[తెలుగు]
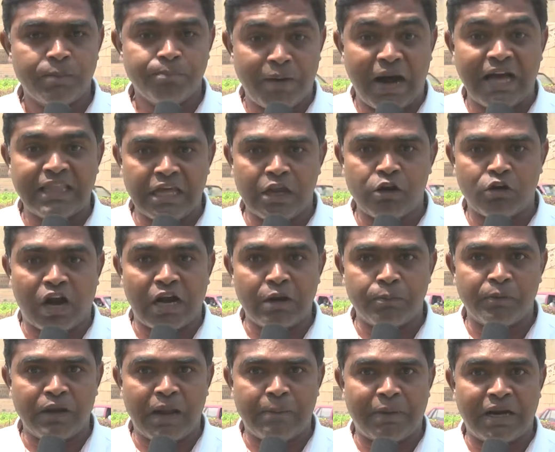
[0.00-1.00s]
బాధలు
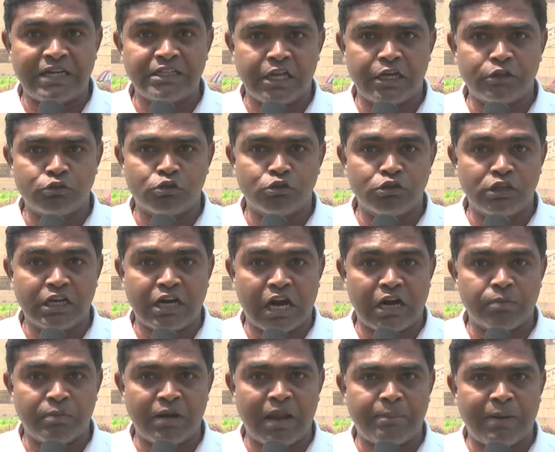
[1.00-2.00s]
కడుపుల మంట ఎంత ఉంది
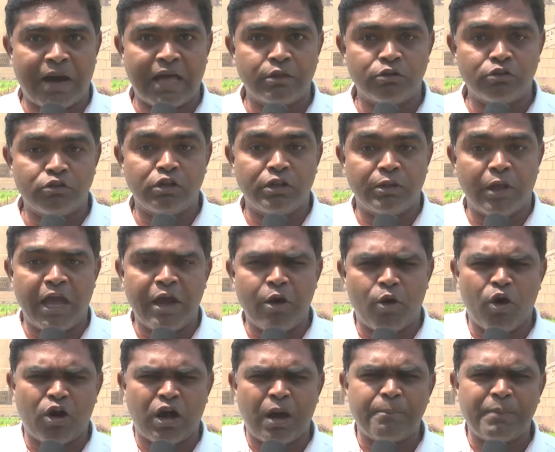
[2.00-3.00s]
కడుపుల బాధ ఉంటుంది ఏ
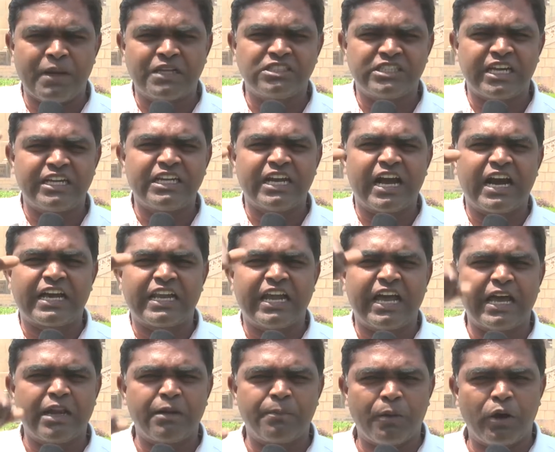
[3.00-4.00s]
ఒక్క పెన్షన్ ఇవ్వగానే
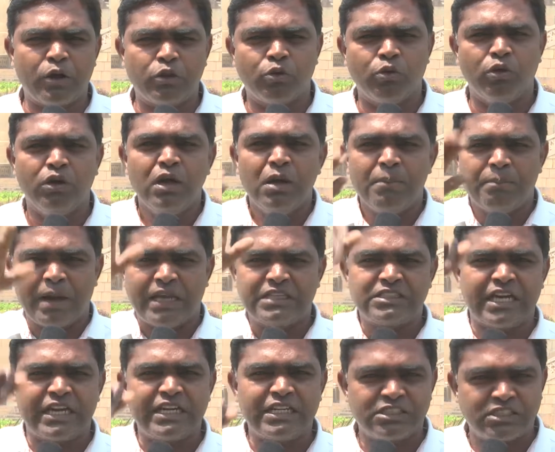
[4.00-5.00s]
అరిపోదు
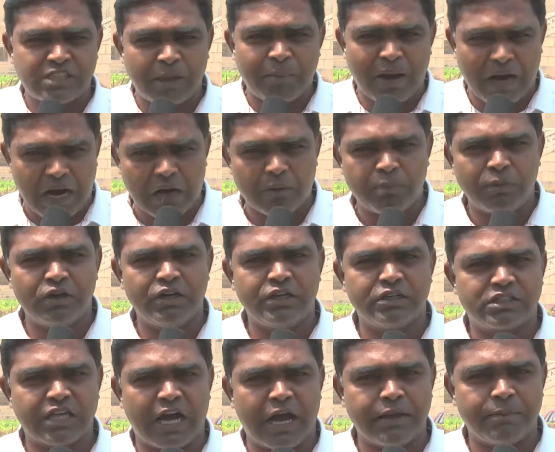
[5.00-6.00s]
పెన్షన్ ఇస్తే మా కడుపులు
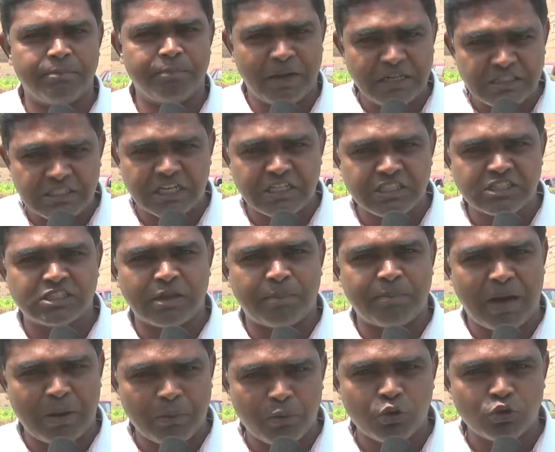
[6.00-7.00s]
నిడతాయి పెన్షన్ ఇస్తే
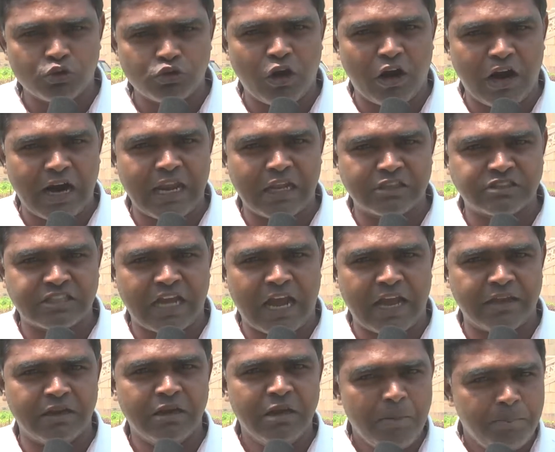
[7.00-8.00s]
మా ఉద్యోగాలు
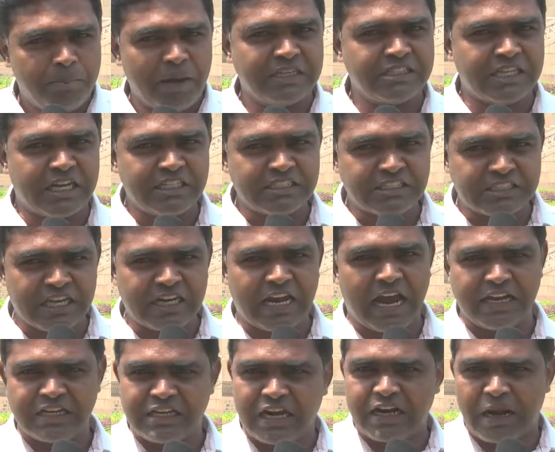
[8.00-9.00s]
వస్తాయి పెన్షన్ ఇస్తే నా
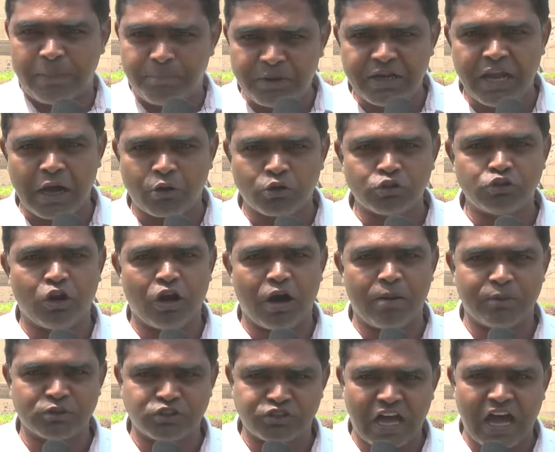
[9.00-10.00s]
ఇంట్లో నా బిడ్డకు
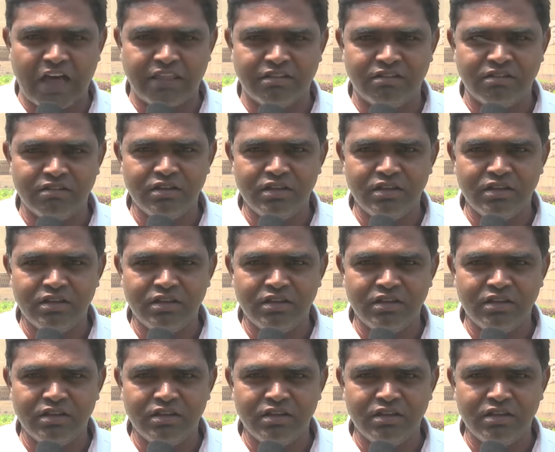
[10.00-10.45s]
ఉద్యోగం వస్తుంది